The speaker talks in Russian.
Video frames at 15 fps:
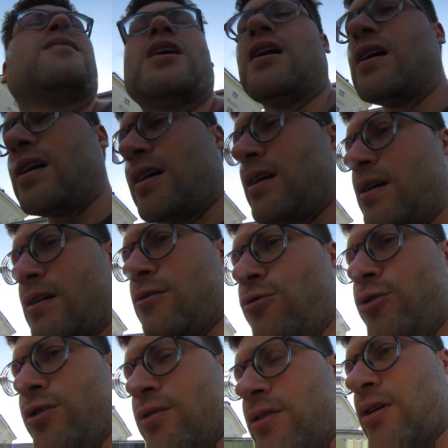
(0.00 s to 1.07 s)
А
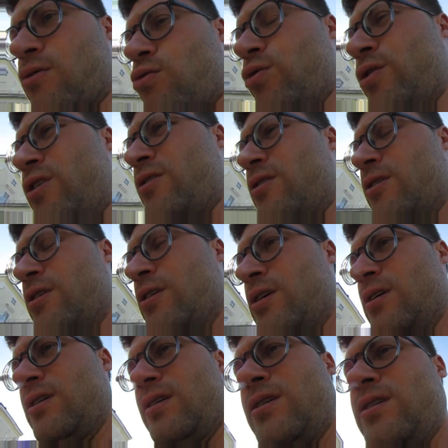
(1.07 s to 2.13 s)
люди науки,
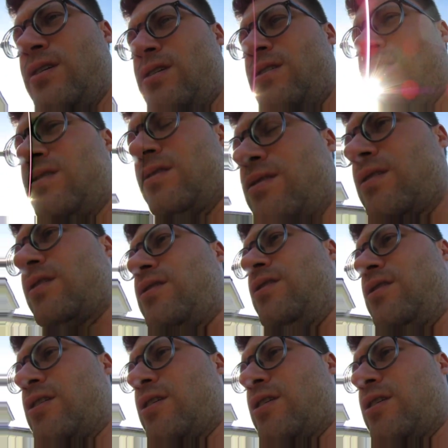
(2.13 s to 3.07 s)
они,